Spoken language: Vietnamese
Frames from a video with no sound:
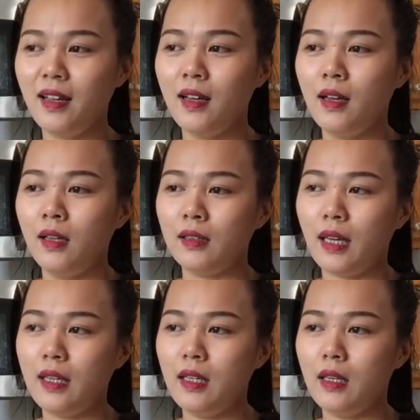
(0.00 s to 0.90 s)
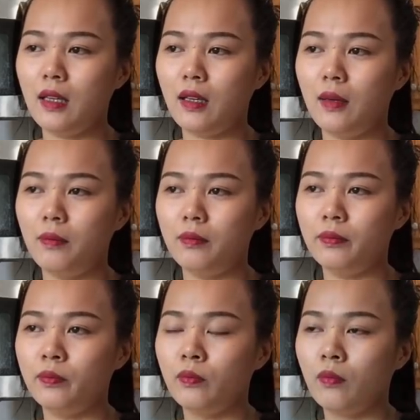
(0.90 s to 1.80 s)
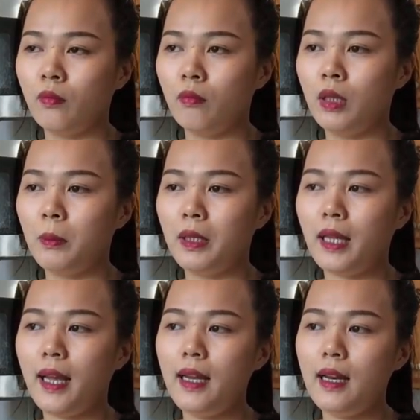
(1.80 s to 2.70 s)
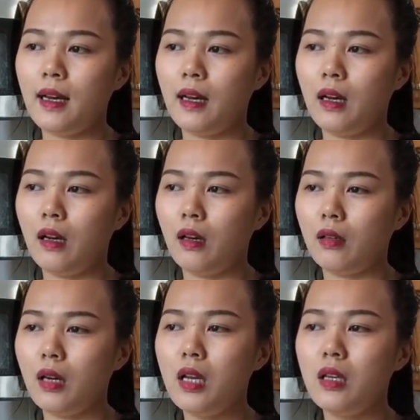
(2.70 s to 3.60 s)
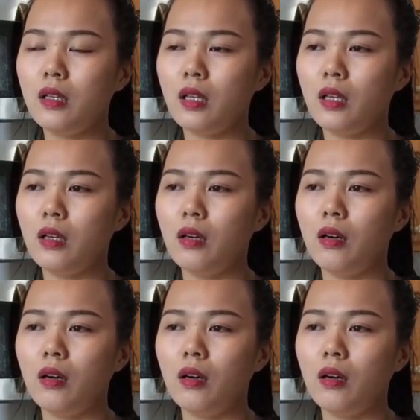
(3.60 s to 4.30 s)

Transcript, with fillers: á, tại vì mình thấy là đi thì